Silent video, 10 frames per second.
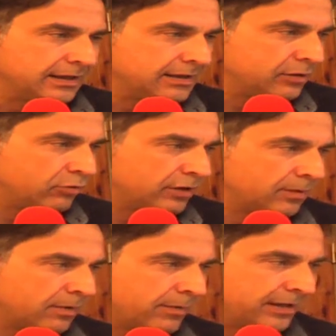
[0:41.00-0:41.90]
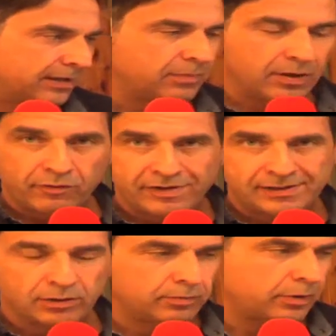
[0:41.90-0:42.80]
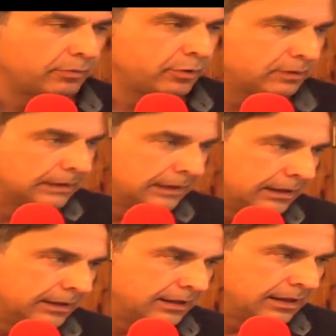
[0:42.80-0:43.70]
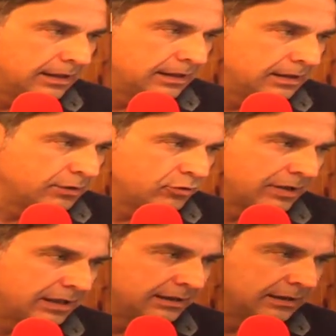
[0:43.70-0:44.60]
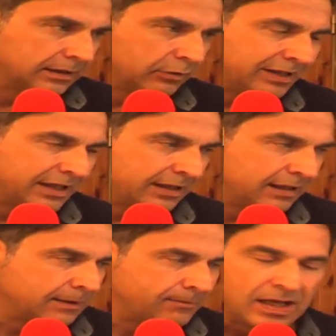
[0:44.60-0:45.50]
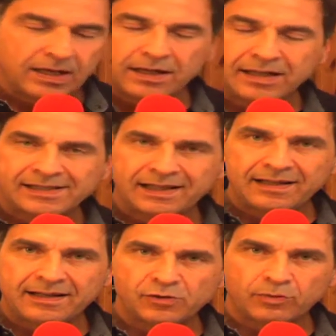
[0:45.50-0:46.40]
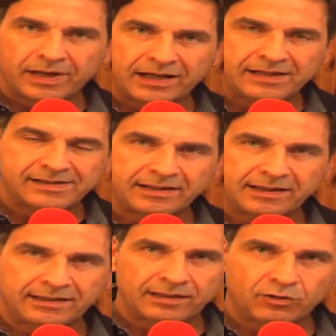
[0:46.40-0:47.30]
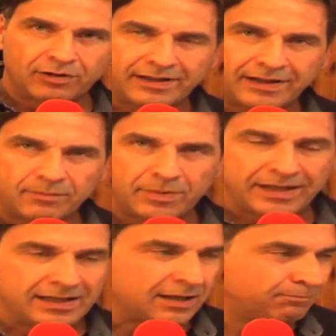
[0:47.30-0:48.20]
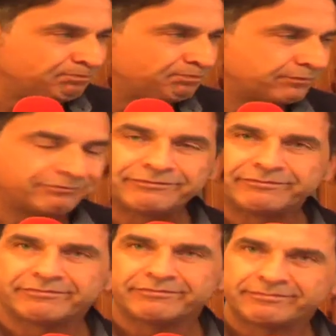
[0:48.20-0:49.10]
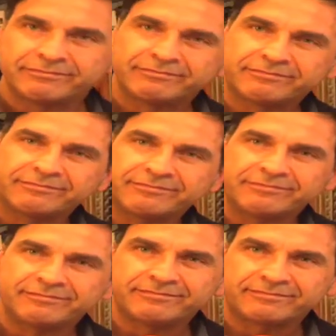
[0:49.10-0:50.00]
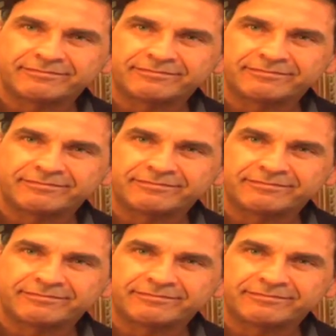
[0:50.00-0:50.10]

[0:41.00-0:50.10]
adesso ultimamente abbiamo visto proprio nella giornata odierna risalire sopra i 70 dollari al barile. Ecco, che sta succedendo